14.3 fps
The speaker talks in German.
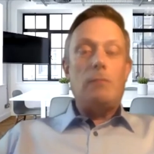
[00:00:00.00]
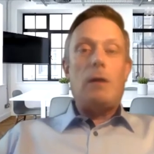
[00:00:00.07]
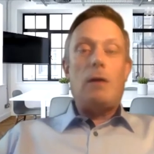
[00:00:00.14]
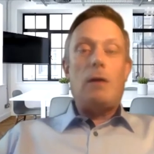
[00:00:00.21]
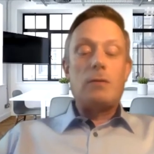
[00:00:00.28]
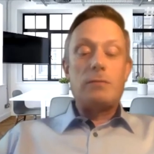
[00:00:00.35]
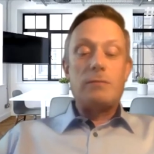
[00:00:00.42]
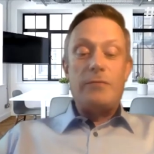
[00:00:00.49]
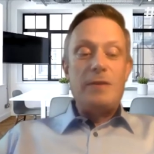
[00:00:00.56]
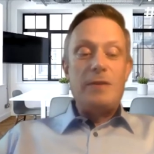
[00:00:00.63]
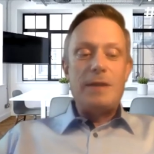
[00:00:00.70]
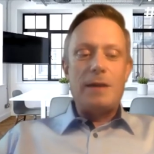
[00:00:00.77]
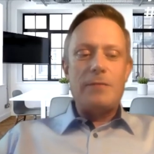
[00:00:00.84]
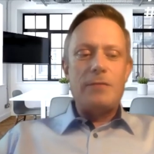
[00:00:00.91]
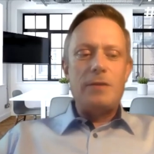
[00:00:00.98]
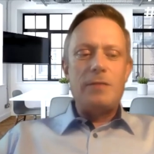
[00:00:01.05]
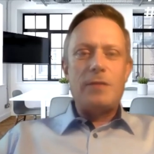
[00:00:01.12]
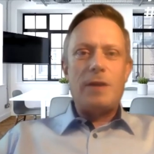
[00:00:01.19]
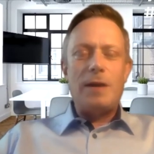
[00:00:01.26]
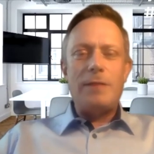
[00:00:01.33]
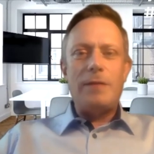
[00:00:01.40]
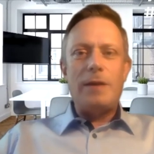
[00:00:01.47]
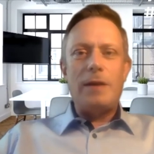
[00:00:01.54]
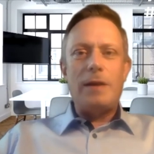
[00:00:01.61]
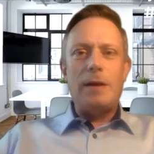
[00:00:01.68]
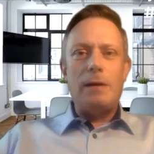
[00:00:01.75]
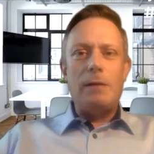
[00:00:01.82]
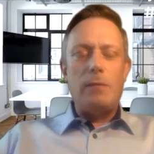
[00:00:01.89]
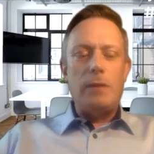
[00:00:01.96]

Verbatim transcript: auch vielen Dank für die Frage, Werner.